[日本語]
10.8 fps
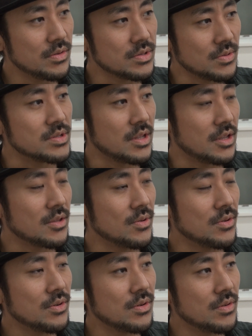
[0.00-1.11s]
そうですね
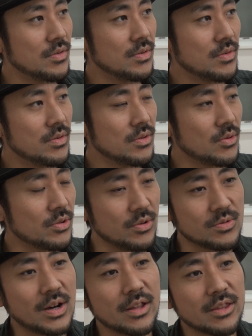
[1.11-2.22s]
ネットのことよ
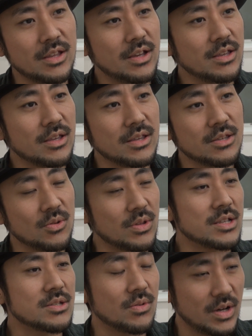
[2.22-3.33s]
く分かってない人た
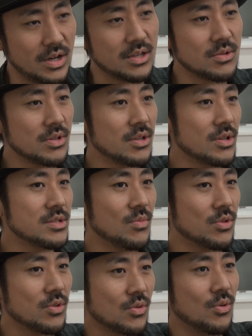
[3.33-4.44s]
ちとかそういった人たちにも